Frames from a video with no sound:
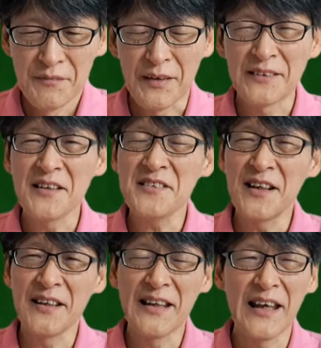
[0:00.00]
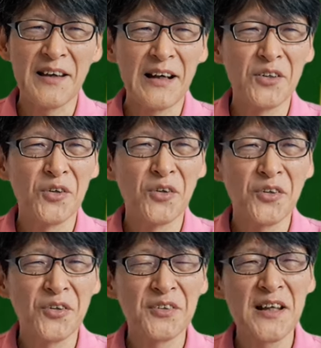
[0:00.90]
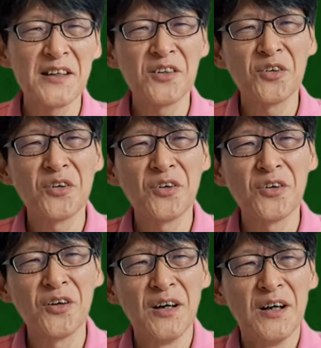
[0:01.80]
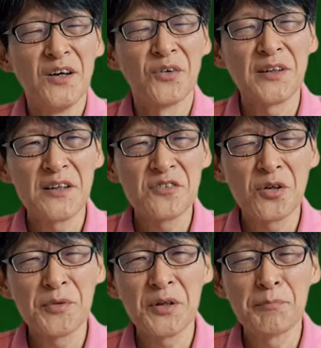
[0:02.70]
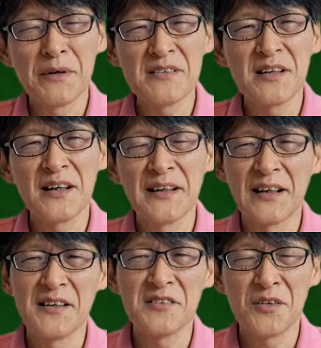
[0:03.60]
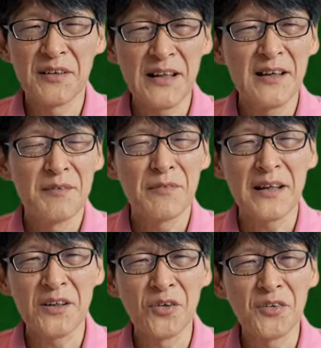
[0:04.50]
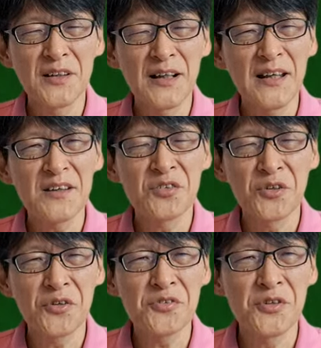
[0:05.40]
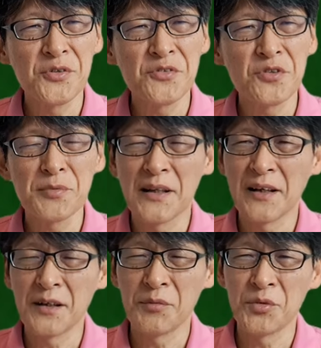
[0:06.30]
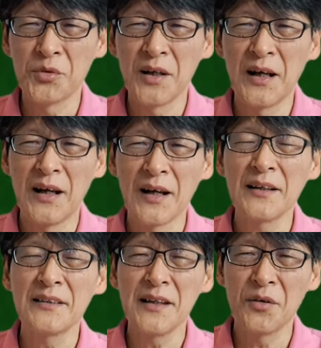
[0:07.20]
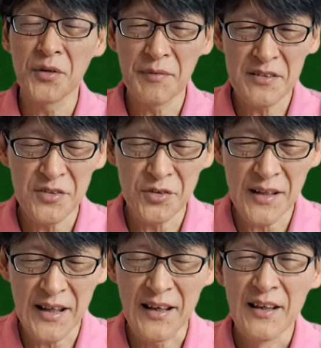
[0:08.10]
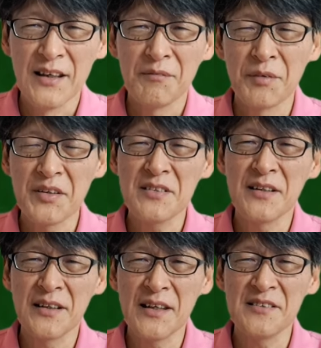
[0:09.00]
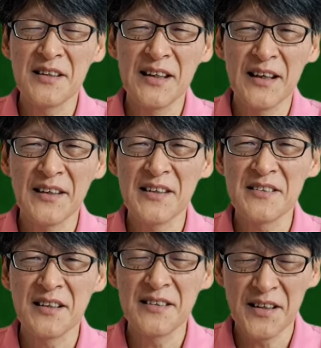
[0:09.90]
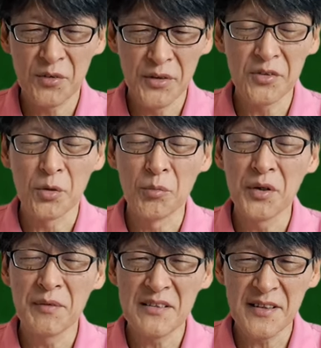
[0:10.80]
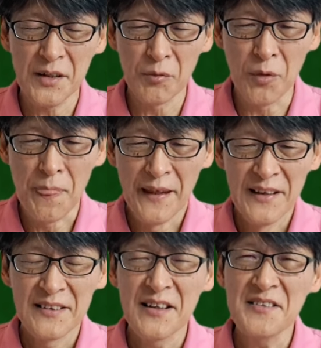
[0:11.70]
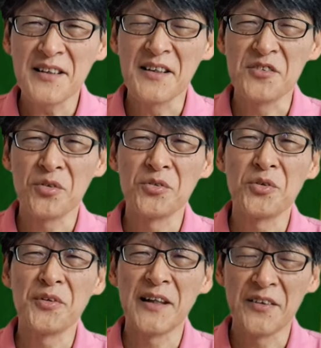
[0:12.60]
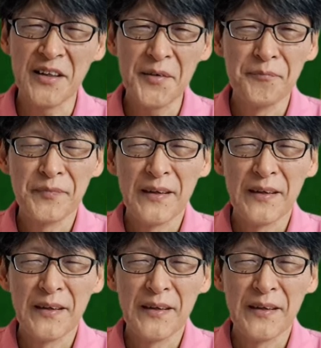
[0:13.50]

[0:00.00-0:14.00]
まあ確かにね、あの、この天皇お誕生日の一般参賀に関してはね、まあ、いろんなね、それこそ YouTube なんかでも動画が上がっておりますので、もう皆さんね、すでに拝見されておいと思いますけども、確かにその通りだよね。